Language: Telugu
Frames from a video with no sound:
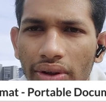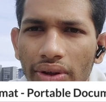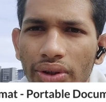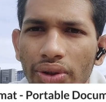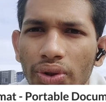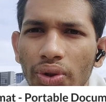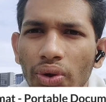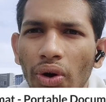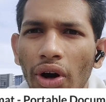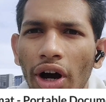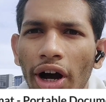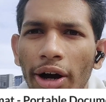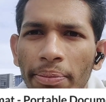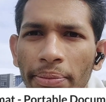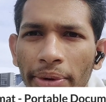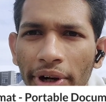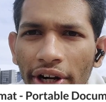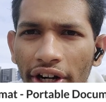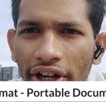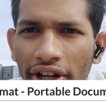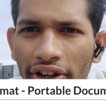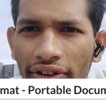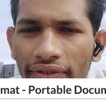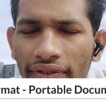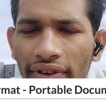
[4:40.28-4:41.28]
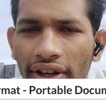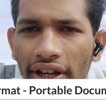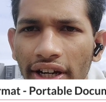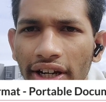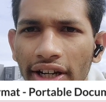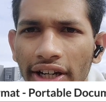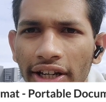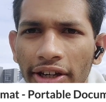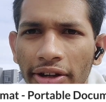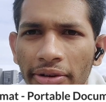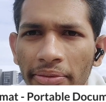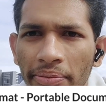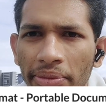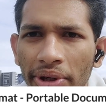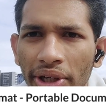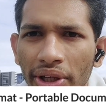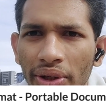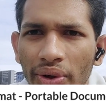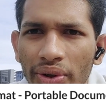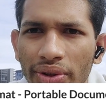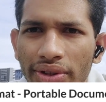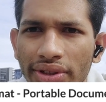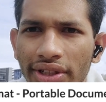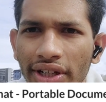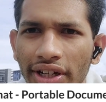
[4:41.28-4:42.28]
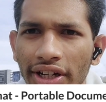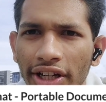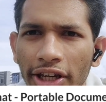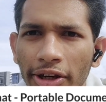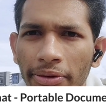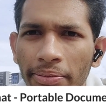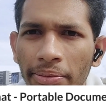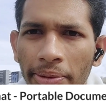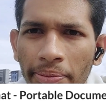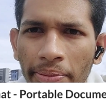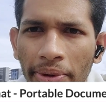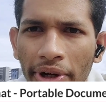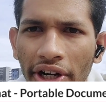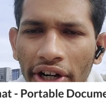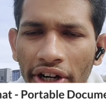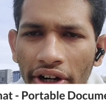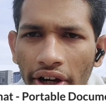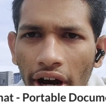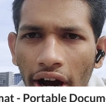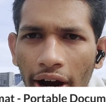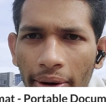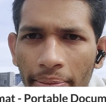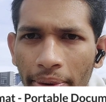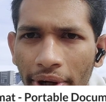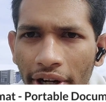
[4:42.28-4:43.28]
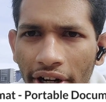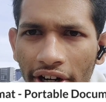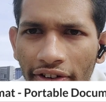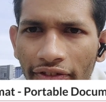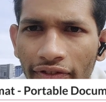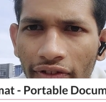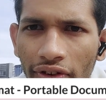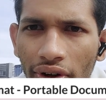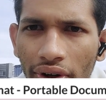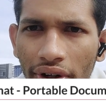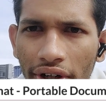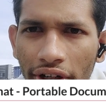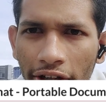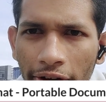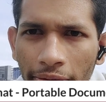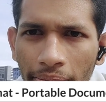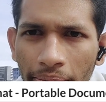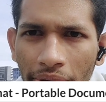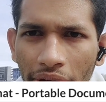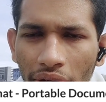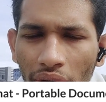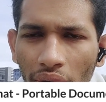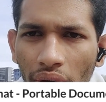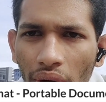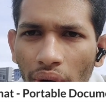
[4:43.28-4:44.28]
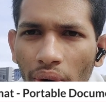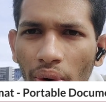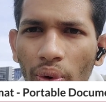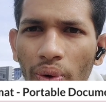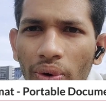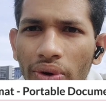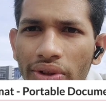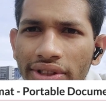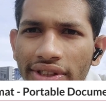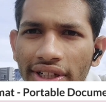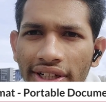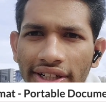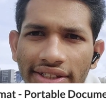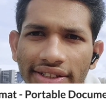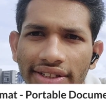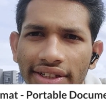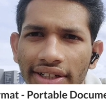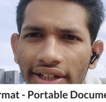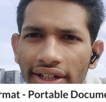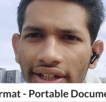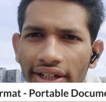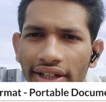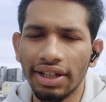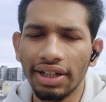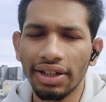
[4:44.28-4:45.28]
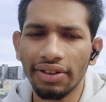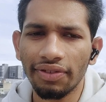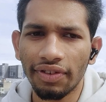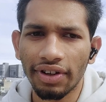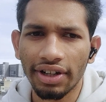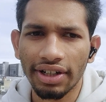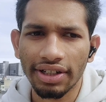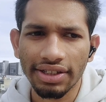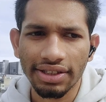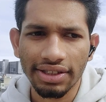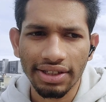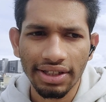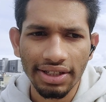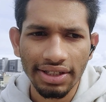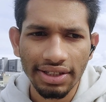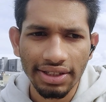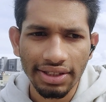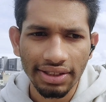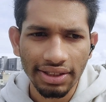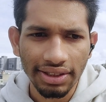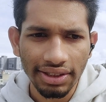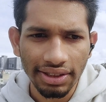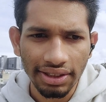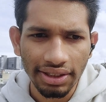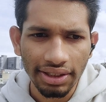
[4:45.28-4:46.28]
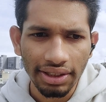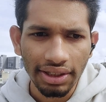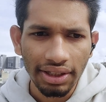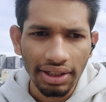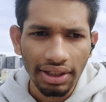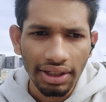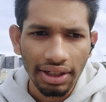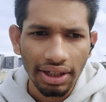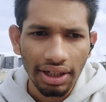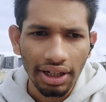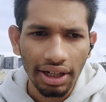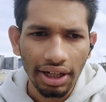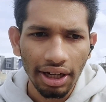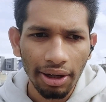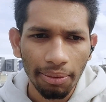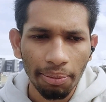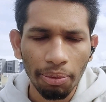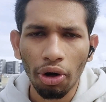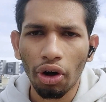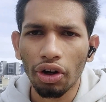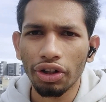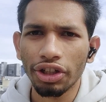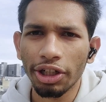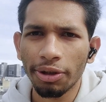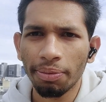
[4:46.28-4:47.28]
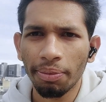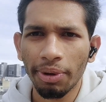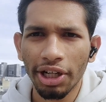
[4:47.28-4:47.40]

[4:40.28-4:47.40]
సో ఆ పీడిఎఫ్కి వెళ్ళి మీరు వచ్చేసరికి మీ పీ ఆ పీడిఎఫ్లోని మీ యొక్క కోర్స్ సెర్చ్ చేయండి ఫర్ ఇన్స్టెన్స్ ప్రాజెక్ట్